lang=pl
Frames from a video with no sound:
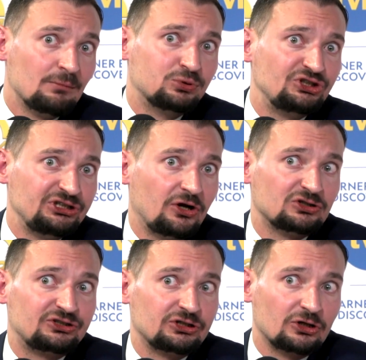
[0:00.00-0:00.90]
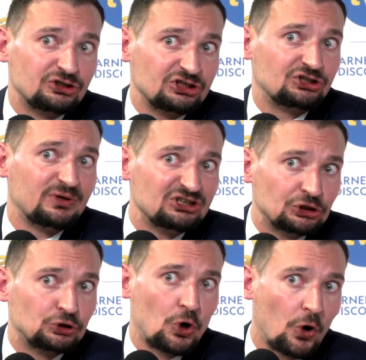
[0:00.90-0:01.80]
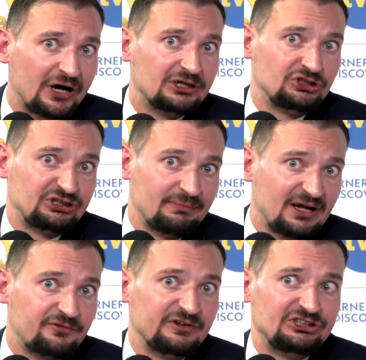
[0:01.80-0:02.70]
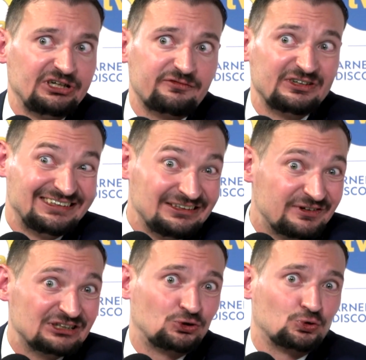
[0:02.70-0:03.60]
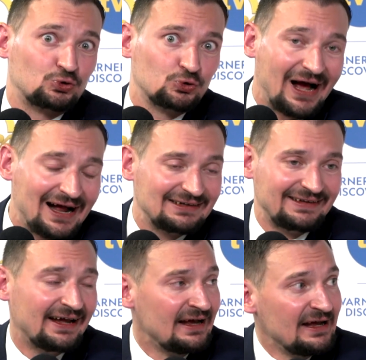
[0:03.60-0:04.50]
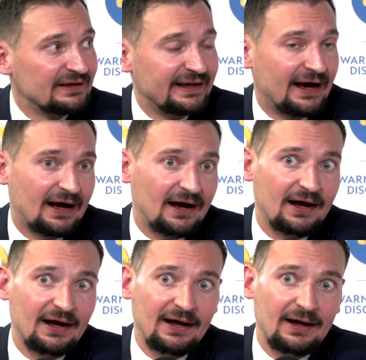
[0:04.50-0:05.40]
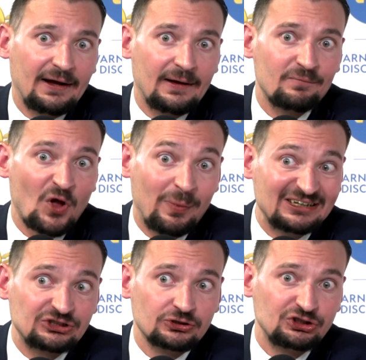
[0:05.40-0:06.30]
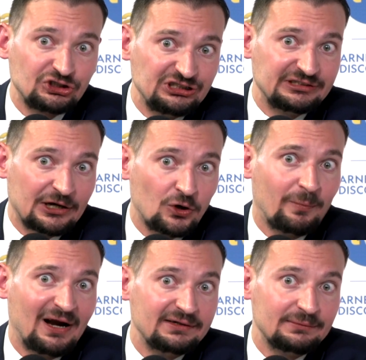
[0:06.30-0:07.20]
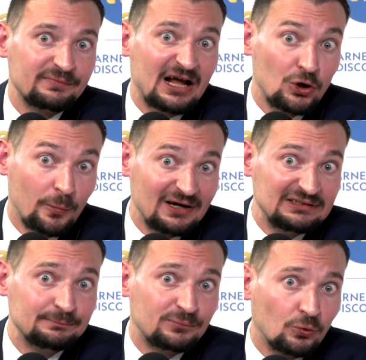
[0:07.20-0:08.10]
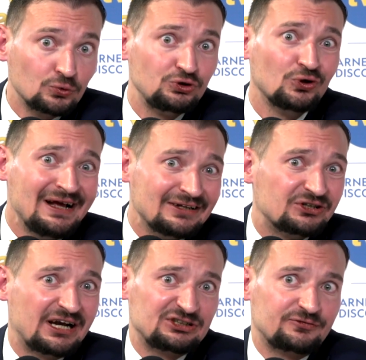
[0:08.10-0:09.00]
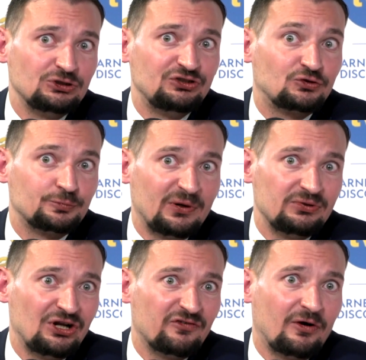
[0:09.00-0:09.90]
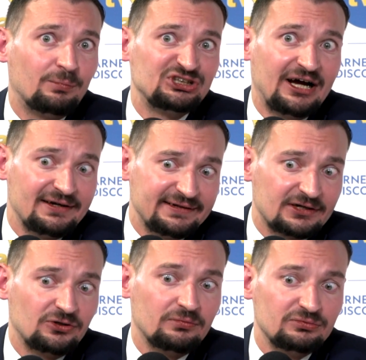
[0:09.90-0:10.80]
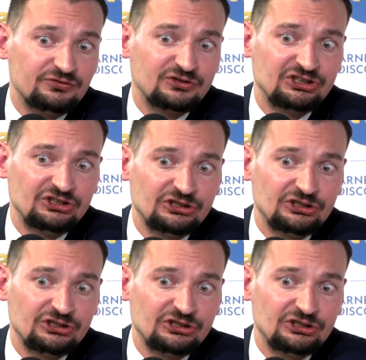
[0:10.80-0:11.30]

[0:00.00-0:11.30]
później roz, rozszerzyła się trochę gdzieś tam na kwestie, kwestie infrastrukturalne, na e, obecność Chin na globalnym, na globalnym południu, no teraz wchodzi w zupełnie nowe obszary, tak, no wszyscy